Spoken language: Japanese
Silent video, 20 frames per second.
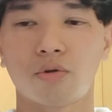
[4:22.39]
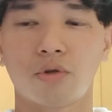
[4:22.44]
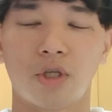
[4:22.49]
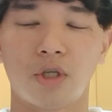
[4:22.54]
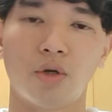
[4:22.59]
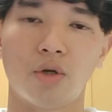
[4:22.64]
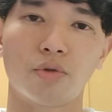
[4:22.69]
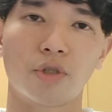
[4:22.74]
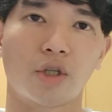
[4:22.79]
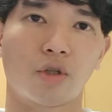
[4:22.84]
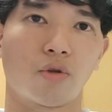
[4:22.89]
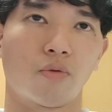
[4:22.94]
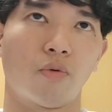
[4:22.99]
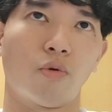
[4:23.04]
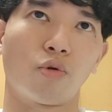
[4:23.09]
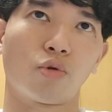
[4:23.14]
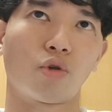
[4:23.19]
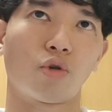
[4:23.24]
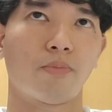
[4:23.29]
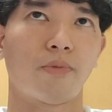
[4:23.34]
と日本だと
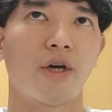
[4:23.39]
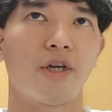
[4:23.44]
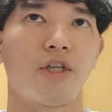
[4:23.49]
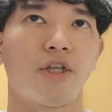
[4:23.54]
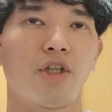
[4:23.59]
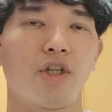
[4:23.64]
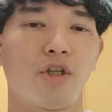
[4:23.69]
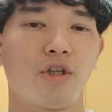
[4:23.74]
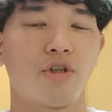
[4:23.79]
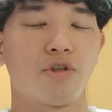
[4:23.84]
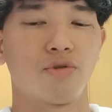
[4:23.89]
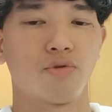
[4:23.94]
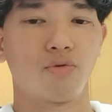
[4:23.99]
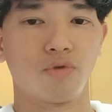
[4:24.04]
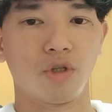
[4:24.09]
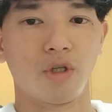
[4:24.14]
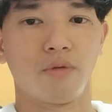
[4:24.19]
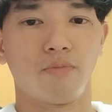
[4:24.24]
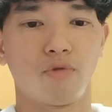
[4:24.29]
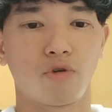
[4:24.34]
本当にマイナーなんですよね。